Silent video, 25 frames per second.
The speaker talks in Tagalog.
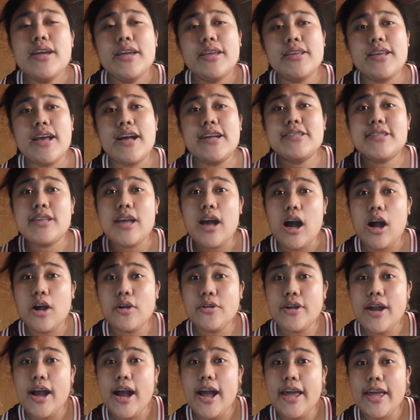Yeah, si
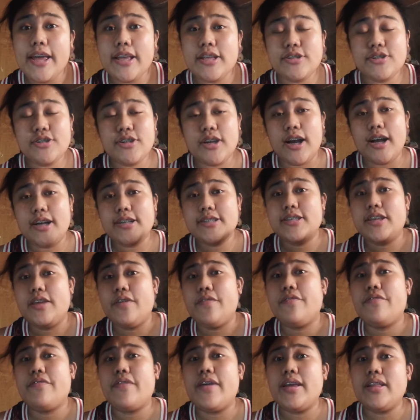Aura and saka si
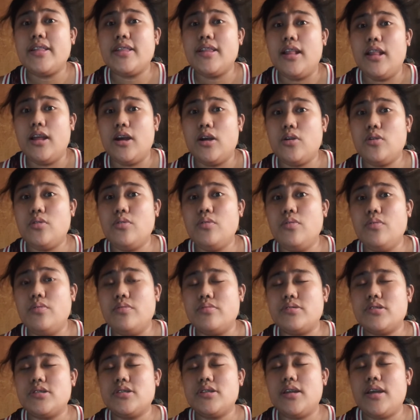Feng de la Cruz.